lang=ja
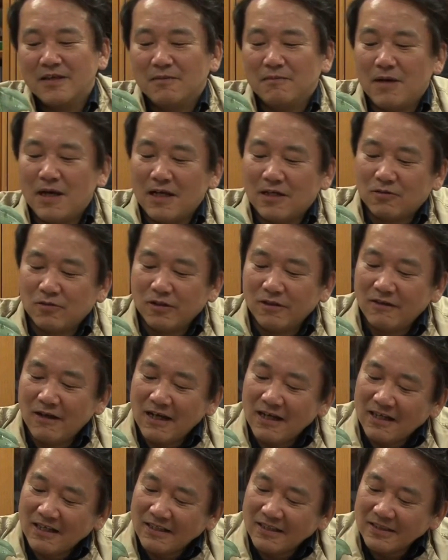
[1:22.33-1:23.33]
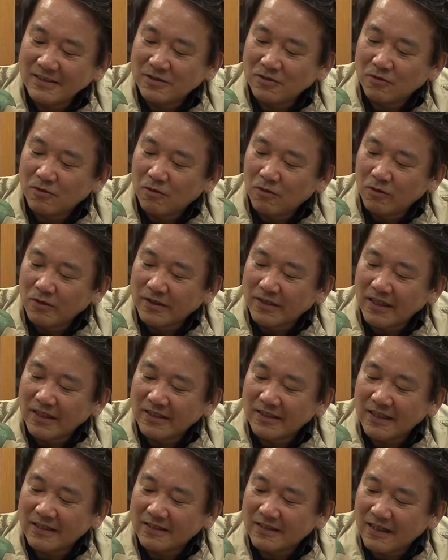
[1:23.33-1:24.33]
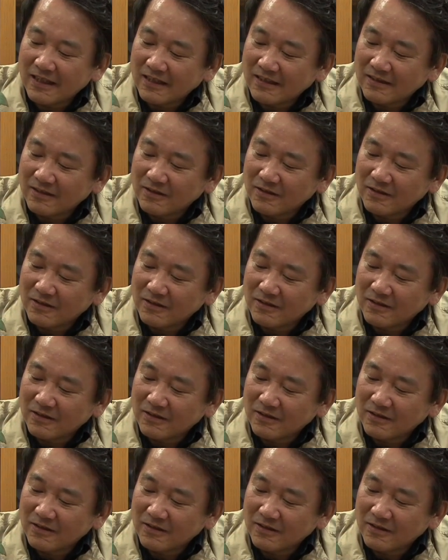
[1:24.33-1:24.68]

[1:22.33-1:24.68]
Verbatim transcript: まあこれは一応 OK になった